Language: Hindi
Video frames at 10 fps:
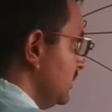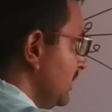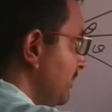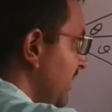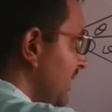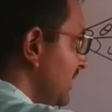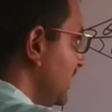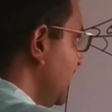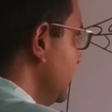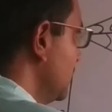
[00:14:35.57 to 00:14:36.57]
ये
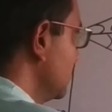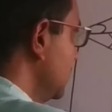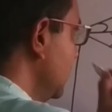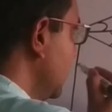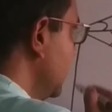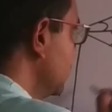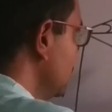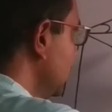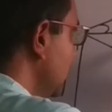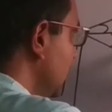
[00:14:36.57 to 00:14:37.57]
पैरल लाइन होती है तो
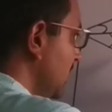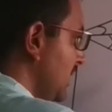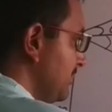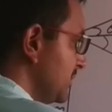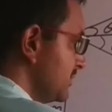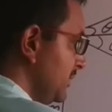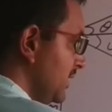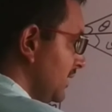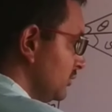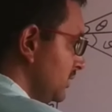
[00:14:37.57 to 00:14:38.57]
ये एंगल आपस में
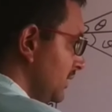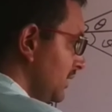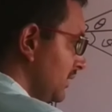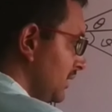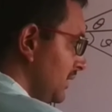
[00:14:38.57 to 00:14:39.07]
क्या होते हैं